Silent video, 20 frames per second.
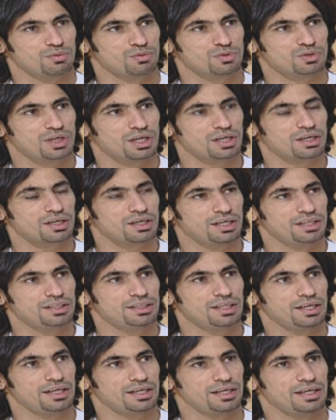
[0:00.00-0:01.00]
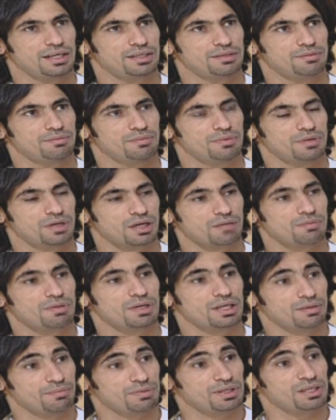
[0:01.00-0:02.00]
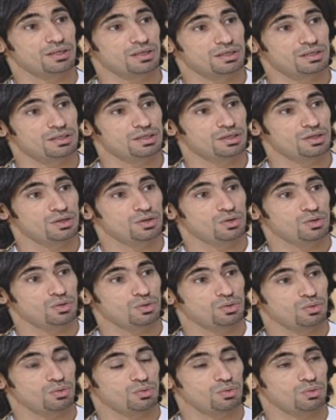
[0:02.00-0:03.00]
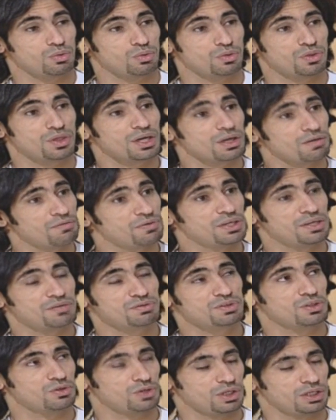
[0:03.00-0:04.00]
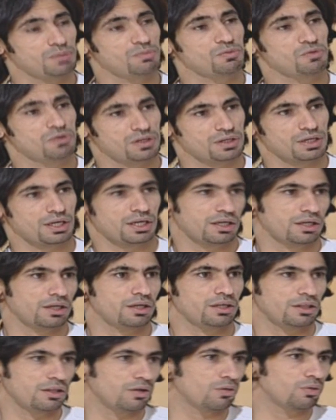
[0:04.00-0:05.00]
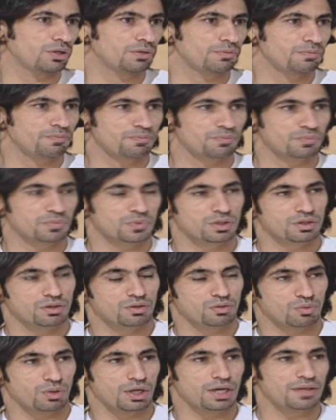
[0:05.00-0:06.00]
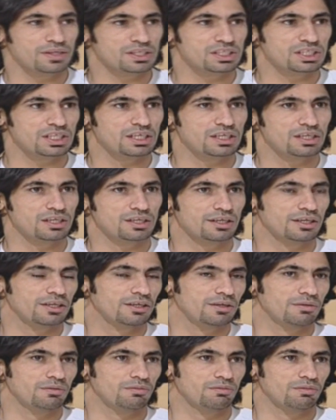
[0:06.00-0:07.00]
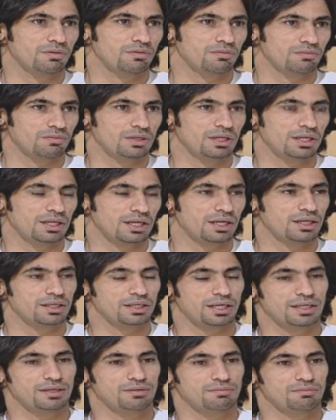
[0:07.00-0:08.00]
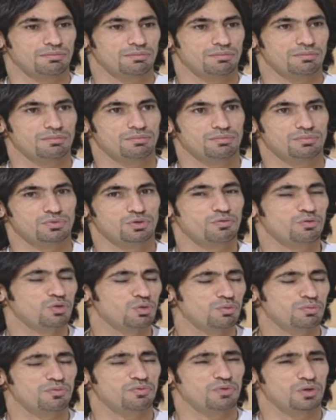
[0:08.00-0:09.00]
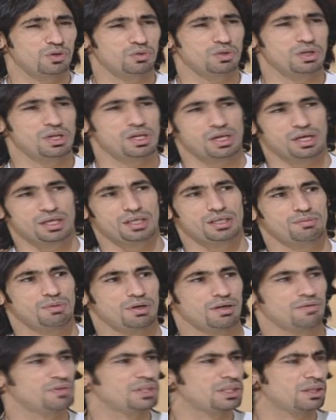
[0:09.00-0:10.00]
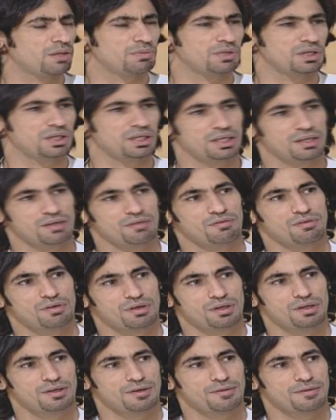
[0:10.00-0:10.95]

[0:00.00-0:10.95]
وصار عندنا يعني رغبه كبيره وثقه في النفس انه احنا ممكن نحقق الدوري وهذا الشيء اللي, اللي انا يعني شفته في عيون اللعيبه في التمرين